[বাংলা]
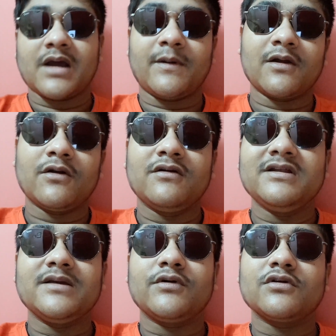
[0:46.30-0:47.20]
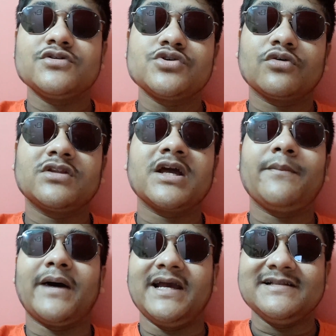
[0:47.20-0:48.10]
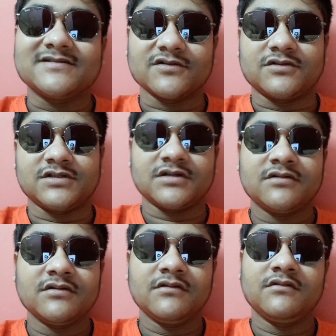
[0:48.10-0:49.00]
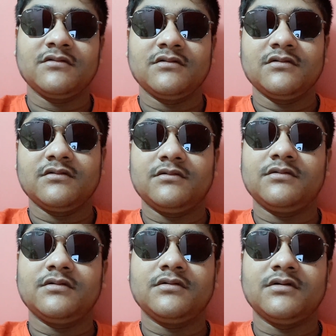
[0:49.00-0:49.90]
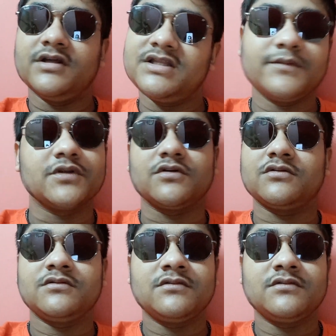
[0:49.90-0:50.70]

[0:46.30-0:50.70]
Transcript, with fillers: আমার এখন রীতিমতন চোখ থেকে পাইলস হচ্ছে রীতিমতন